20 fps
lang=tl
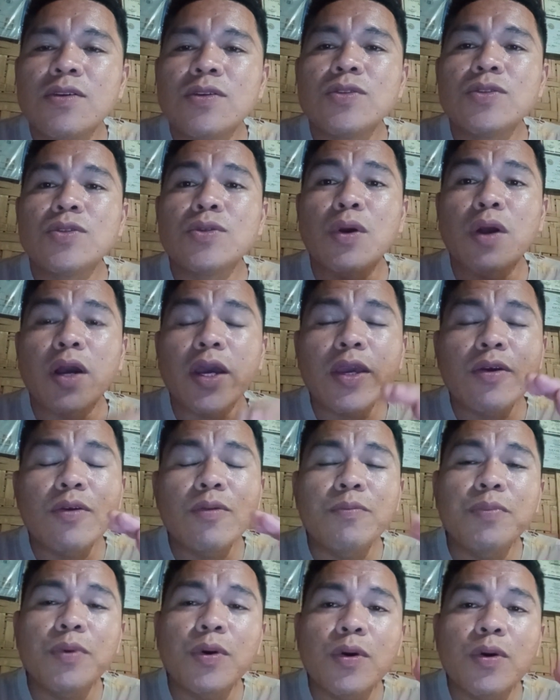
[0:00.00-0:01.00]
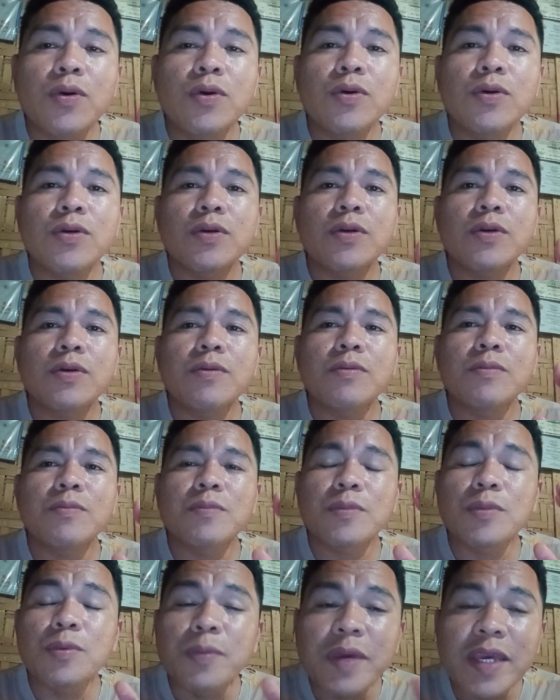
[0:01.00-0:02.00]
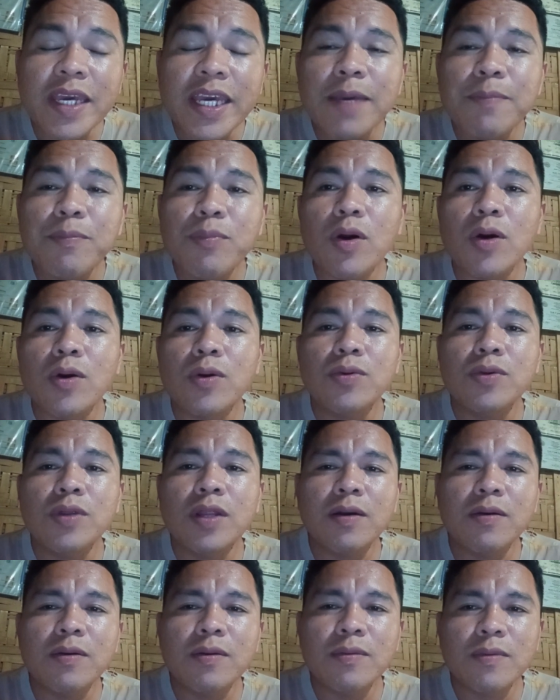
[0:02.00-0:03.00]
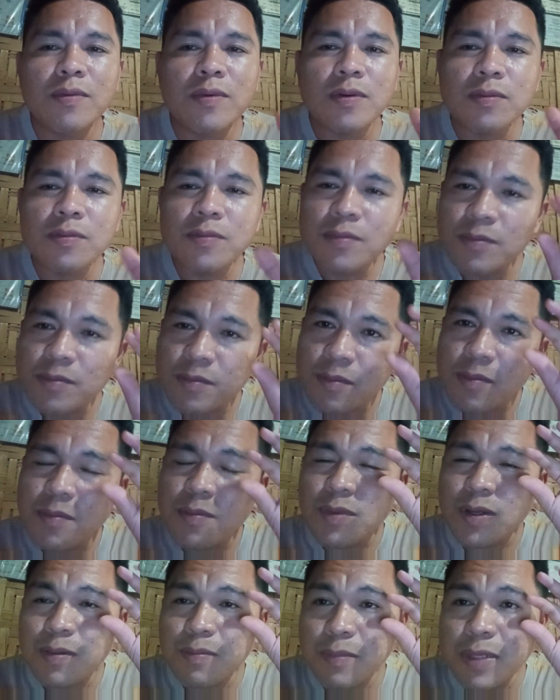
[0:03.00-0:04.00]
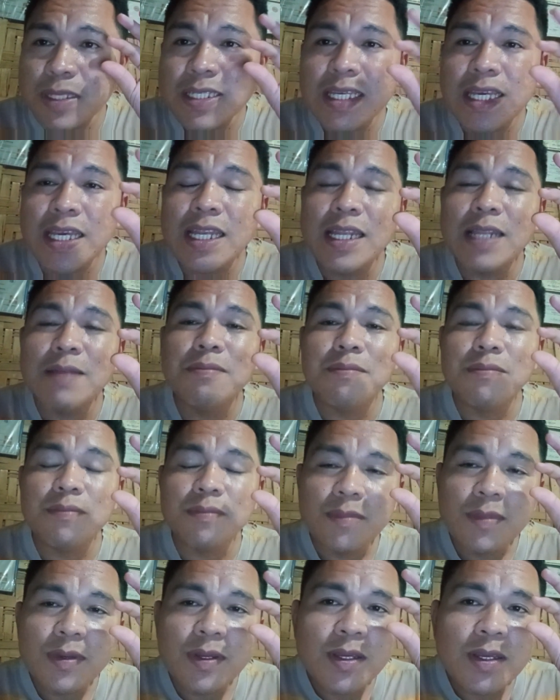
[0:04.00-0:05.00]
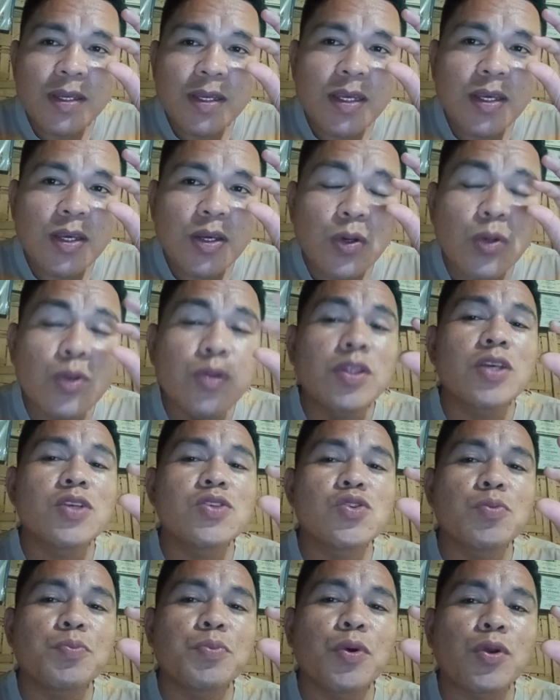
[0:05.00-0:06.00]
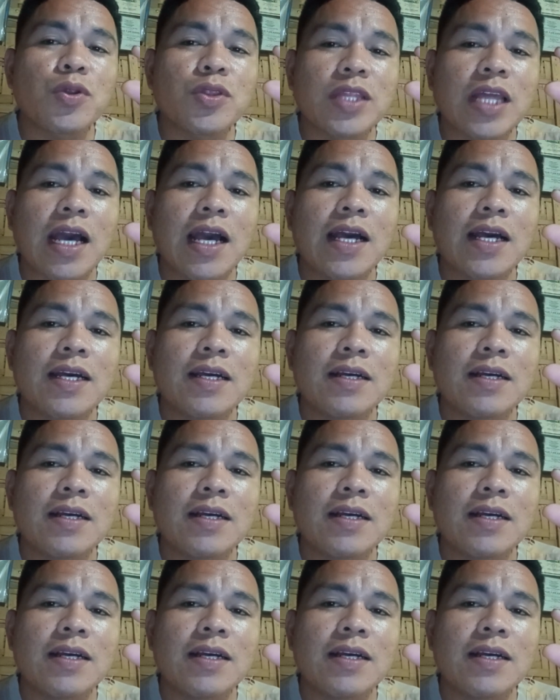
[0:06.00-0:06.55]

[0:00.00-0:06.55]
so ngayon po humingi po ako ng maski kunting suporta